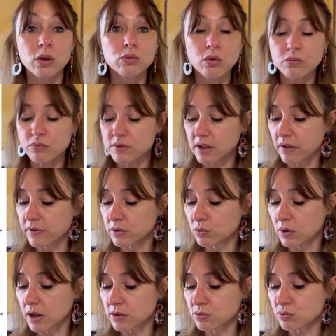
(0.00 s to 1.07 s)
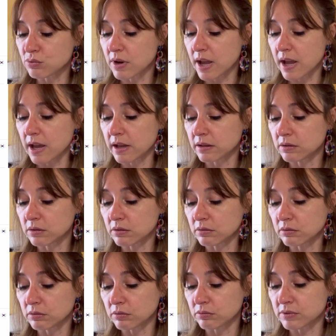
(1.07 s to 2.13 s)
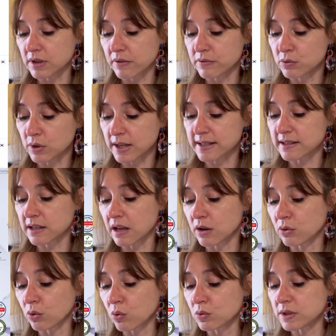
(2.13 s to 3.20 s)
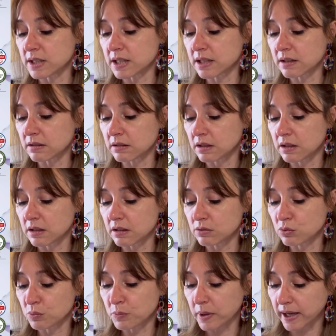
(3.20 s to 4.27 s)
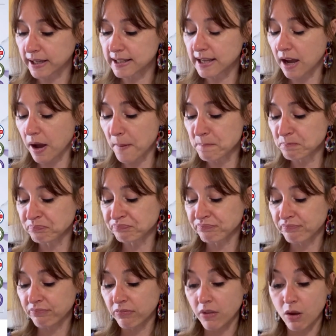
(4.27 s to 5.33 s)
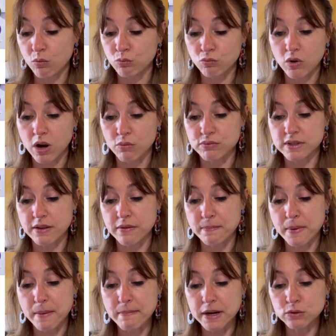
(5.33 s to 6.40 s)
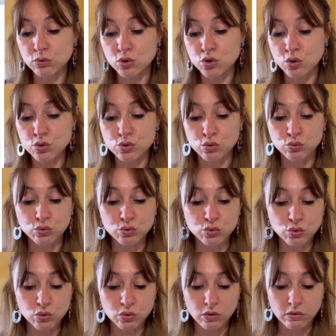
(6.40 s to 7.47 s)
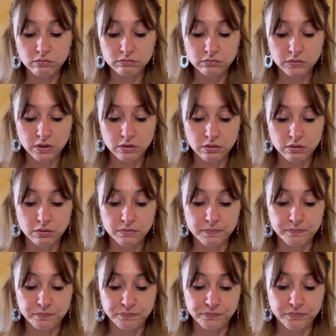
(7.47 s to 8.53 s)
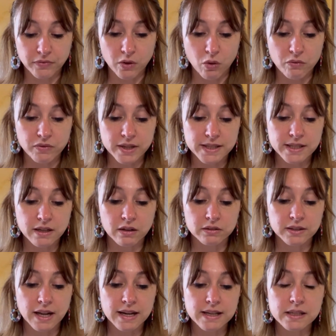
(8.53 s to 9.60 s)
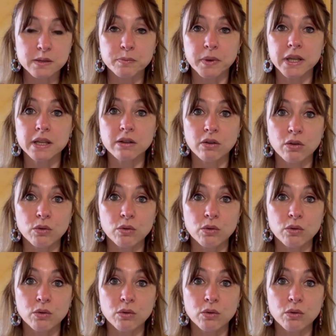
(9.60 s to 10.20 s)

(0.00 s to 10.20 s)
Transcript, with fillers: donc vous avez de l'azulène, vous avez de l'acide hyaluronique, des, du périlla. Voilà, vous avez pas mal de choses toujours, on va dire, dans l'esprit